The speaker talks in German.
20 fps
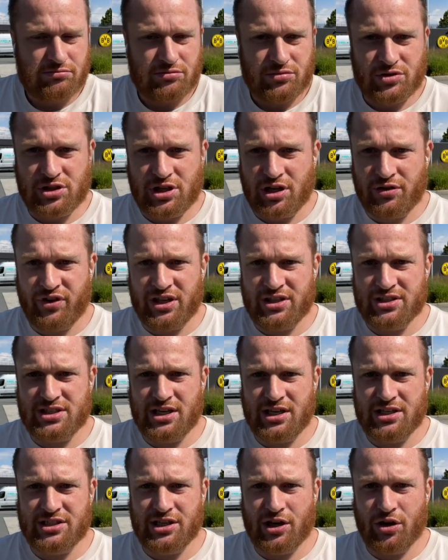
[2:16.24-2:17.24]
ist Gegen wen
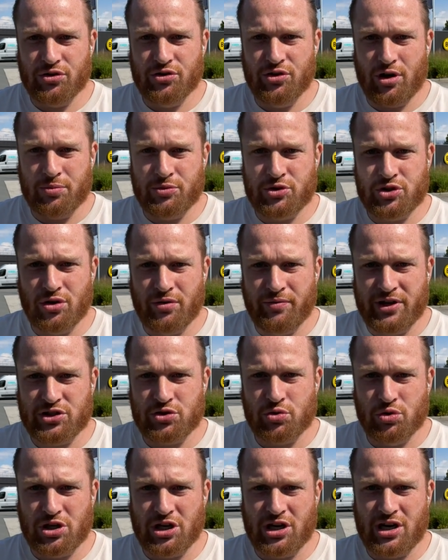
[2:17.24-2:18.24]
sicherlich auch eine Option, weil
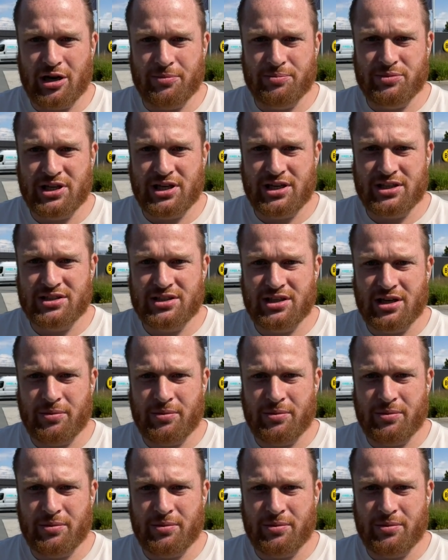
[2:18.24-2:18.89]
es gut geklappt hat.